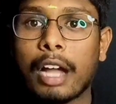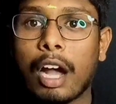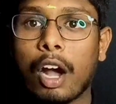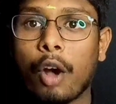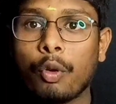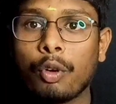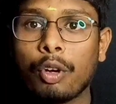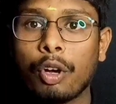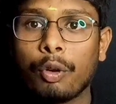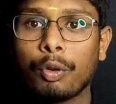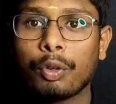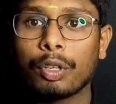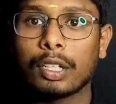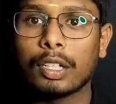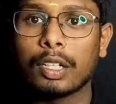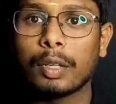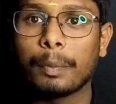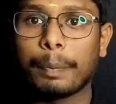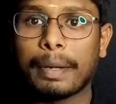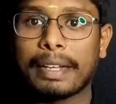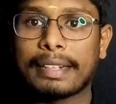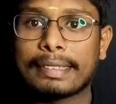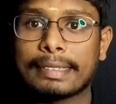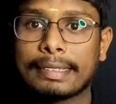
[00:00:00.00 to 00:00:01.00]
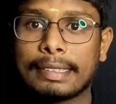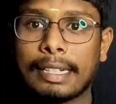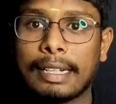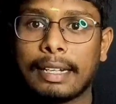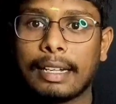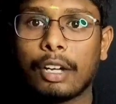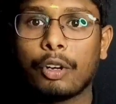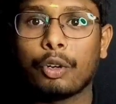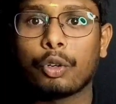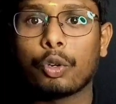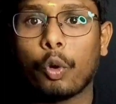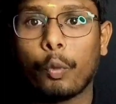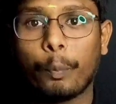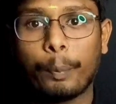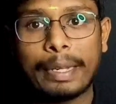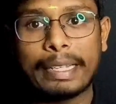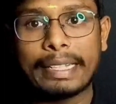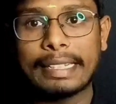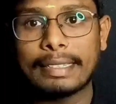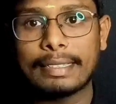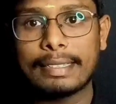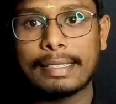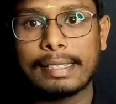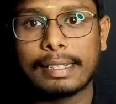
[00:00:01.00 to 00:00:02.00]
அவங்கவுங்களுக்கு பர்சனலாக ஒரு
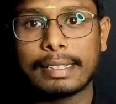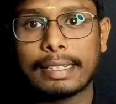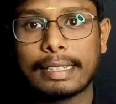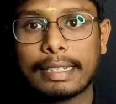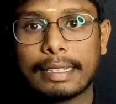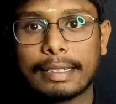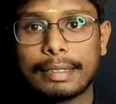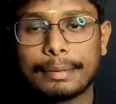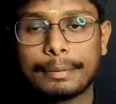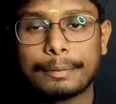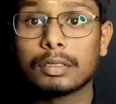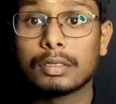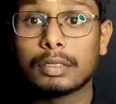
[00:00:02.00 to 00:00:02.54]
ஒப்பீனியன்ஸ் இருக்குது